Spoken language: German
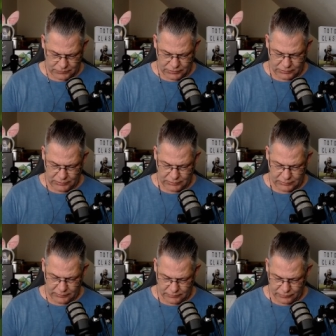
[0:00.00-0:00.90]
Äh,
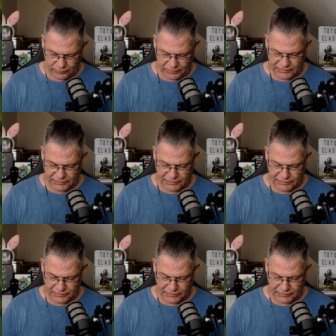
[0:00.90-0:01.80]
wo war es denn
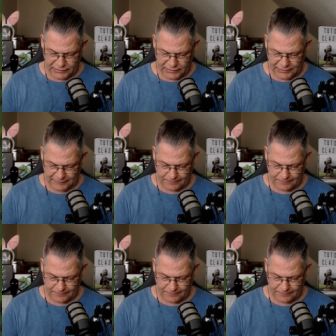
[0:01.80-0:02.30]
jetzt eigentlich?